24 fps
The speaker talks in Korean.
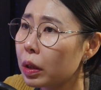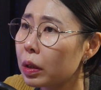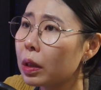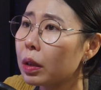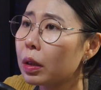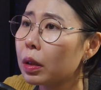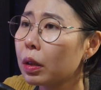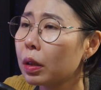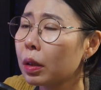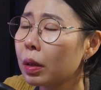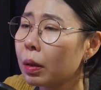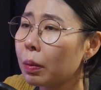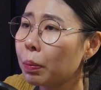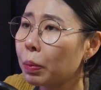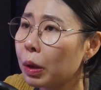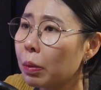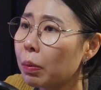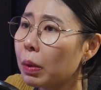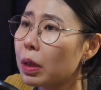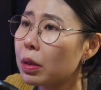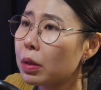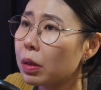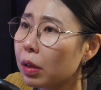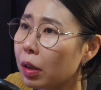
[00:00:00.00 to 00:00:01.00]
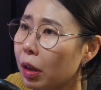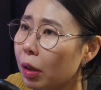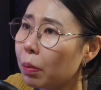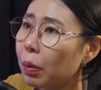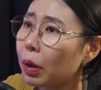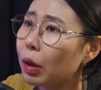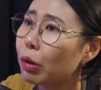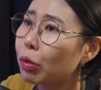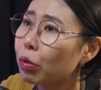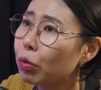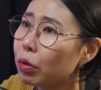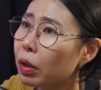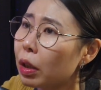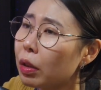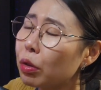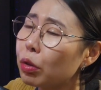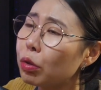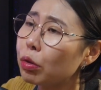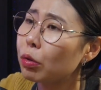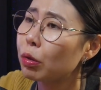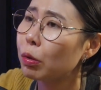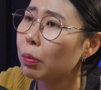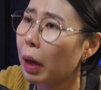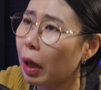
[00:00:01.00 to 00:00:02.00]
내 새끼 비 맞을까봐 우산
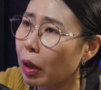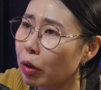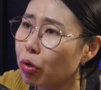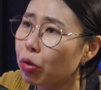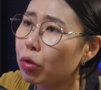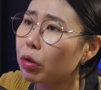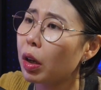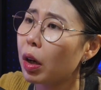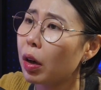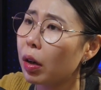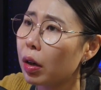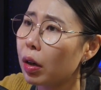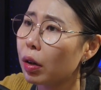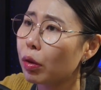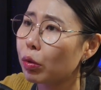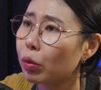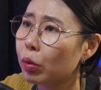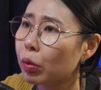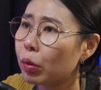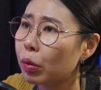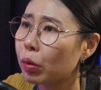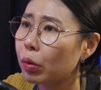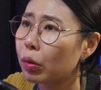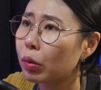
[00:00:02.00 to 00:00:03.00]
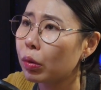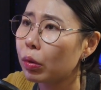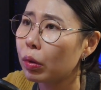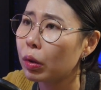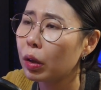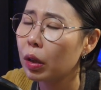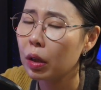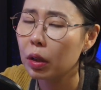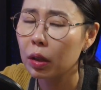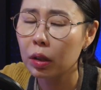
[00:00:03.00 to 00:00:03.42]
들고 마중 나가고 예.